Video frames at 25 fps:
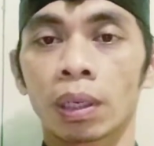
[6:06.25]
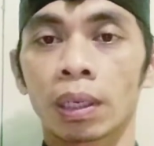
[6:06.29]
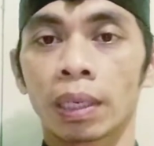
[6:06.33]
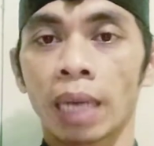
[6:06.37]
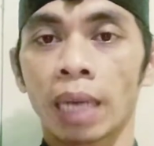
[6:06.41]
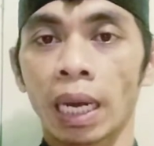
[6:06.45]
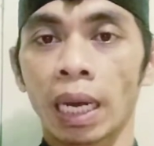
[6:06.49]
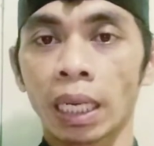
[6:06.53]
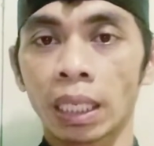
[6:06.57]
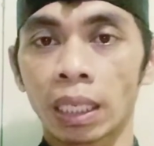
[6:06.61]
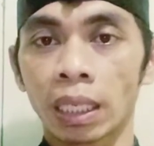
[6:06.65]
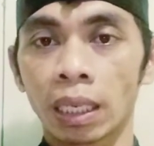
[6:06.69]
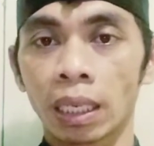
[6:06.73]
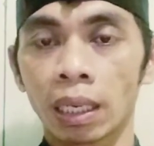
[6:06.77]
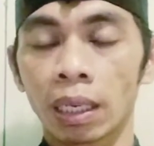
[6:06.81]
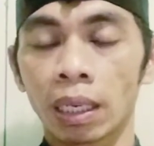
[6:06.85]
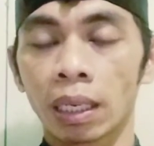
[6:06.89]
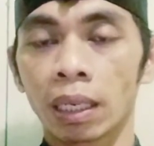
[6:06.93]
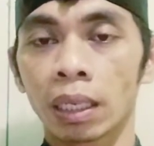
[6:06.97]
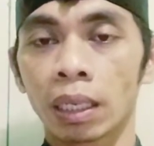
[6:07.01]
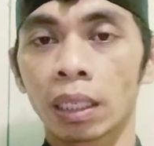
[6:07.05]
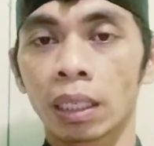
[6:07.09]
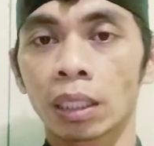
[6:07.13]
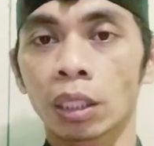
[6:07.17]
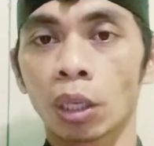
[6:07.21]

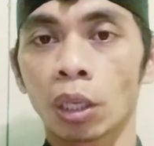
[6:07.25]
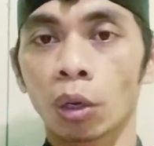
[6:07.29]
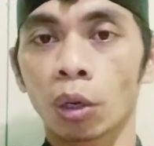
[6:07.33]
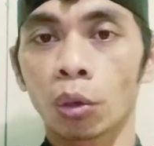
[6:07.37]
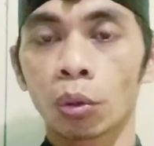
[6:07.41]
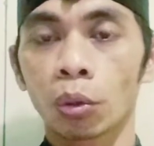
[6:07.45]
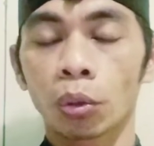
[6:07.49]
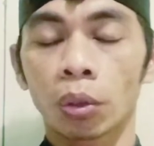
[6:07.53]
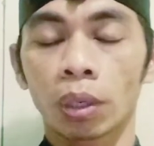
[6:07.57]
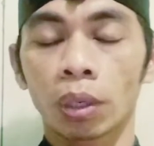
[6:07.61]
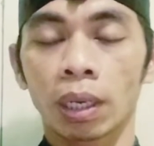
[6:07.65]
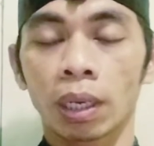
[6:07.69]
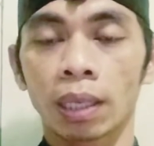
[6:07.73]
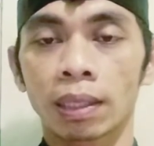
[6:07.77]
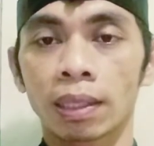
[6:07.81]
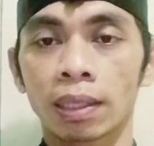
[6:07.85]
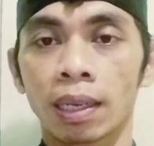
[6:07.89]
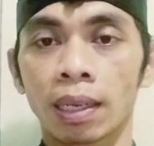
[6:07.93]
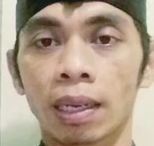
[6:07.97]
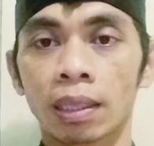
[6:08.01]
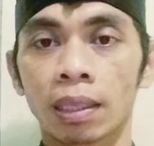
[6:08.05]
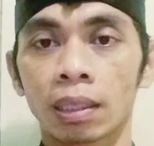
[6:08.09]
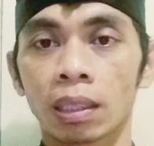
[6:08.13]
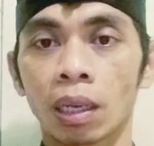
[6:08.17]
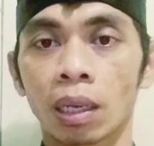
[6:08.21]
daging, telur,
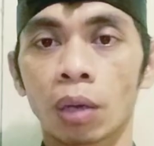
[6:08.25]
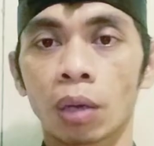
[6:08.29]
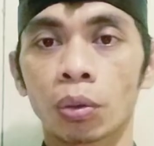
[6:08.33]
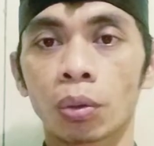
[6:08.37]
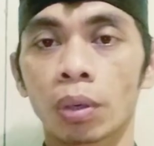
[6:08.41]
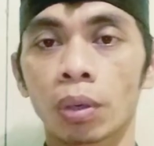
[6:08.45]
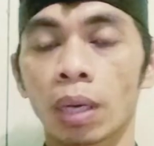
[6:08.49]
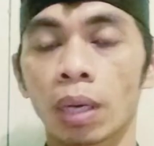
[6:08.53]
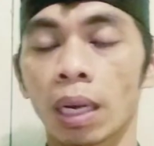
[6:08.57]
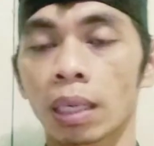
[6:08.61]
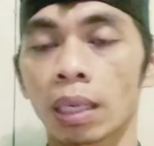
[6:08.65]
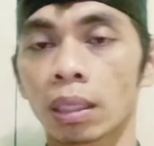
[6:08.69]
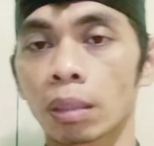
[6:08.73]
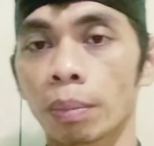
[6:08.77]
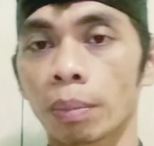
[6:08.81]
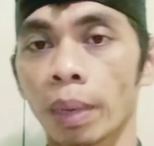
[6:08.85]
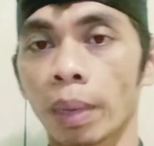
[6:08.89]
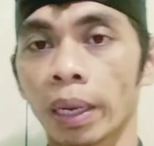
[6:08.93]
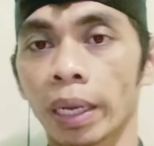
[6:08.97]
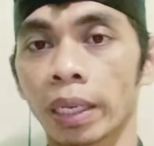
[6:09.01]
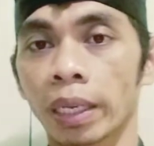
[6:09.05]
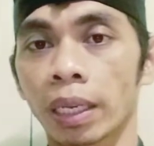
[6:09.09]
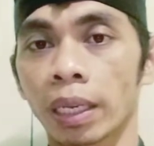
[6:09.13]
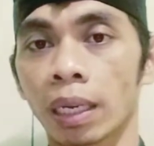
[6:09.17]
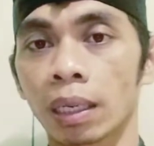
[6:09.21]
kacang, sahur dan
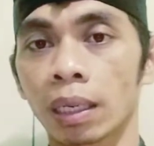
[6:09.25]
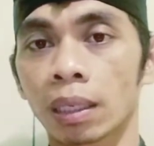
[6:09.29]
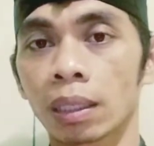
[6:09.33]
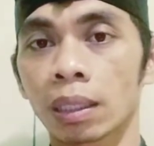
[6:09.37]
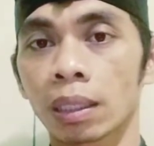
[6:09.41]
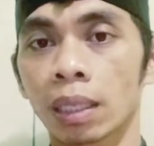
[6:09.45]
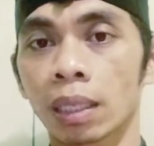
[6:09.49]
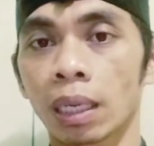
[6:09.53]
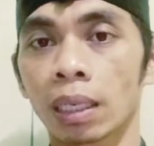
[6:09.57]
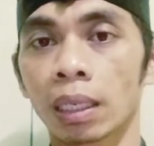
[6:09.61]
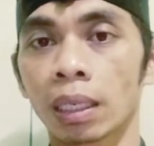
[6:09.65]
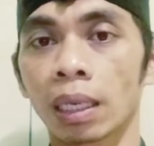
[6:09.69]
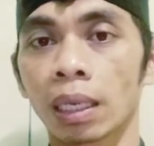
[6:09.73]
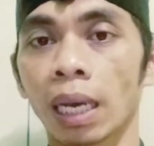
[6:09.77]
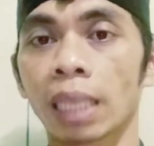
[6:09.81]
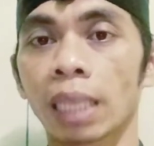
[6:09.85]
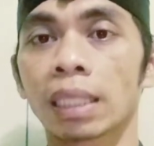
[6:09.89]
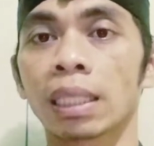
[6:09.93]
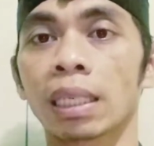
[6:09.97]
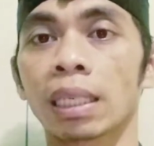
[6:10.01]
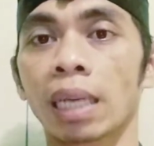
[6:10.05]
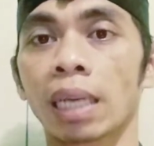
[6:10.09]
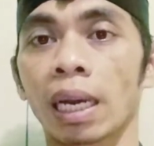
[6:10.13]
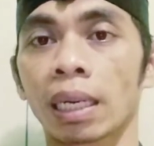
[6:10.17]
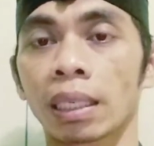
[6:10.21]
sebagainya nih nike sekali
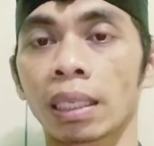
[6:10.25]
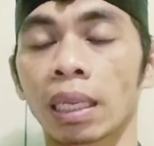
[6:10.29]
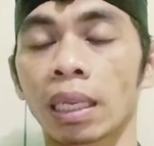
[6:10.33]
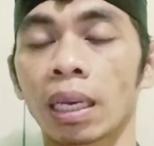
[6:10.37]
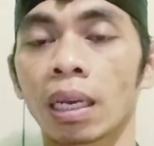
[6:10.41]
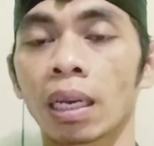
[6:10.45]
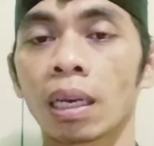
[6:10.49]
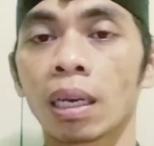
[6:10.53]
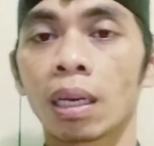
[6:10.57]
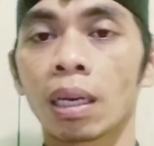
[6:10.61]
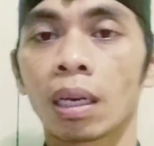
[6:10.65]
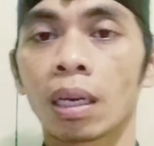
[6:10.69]
ajengan nih